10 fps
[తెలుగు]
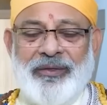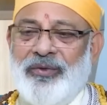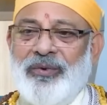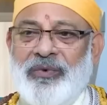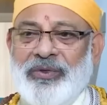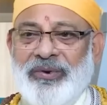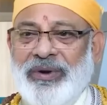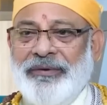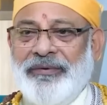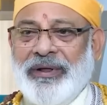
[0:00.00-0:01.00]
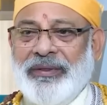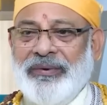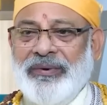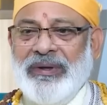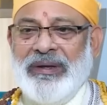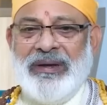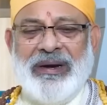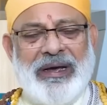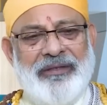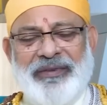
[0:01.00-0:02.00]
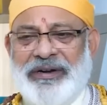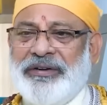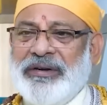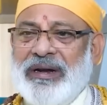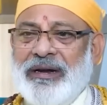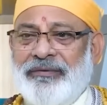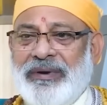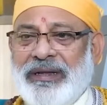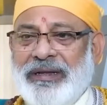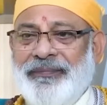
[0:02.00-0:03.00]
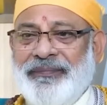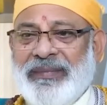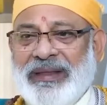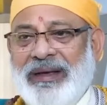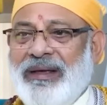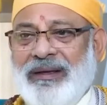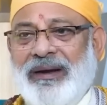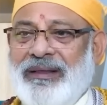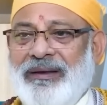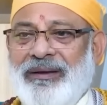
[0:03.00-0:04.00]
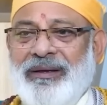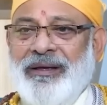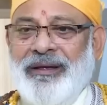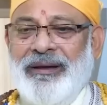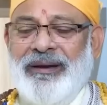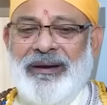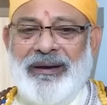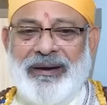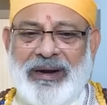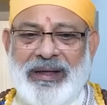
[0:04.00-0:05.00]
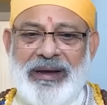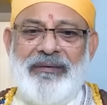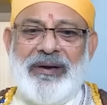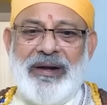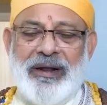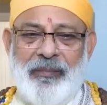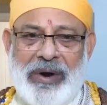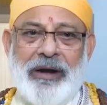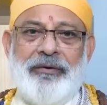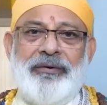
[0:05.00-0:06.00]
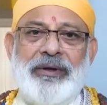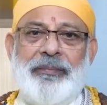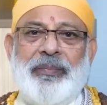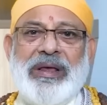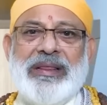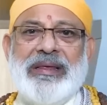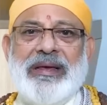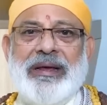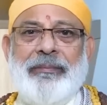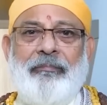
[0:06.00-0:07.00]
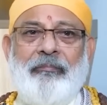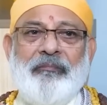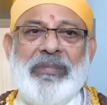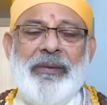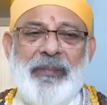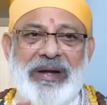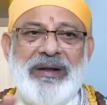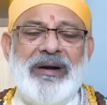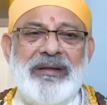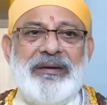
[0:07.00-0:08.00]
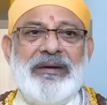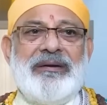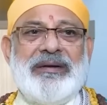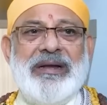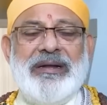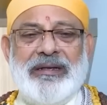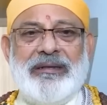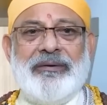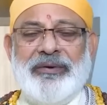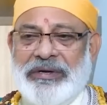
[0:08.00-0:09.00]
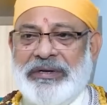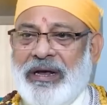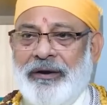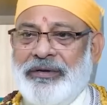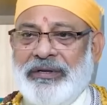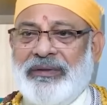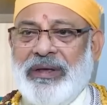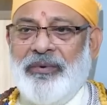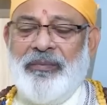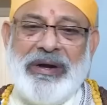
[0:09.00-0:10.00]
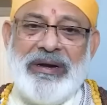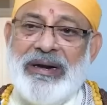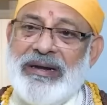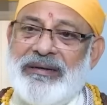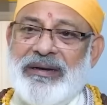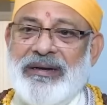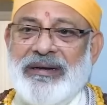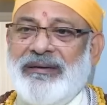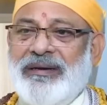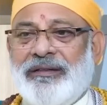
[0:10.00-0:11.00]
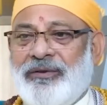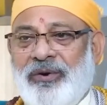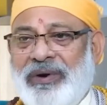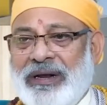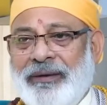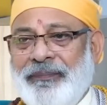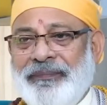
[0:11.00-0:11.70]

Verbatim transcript: దూము ధూళి ఉండదు అది ఫ్రెష్గానే ఉంటాయి అది ఇక్కడ ఏంటంటే మనం ఎప్పుడైతే ఈ మెటీరియలిస్టిక్ చేంజెస్ గురించి ఆలోచిస్తామో మెటీరియలిక్ చేంజెస్ చేసుకోవాలా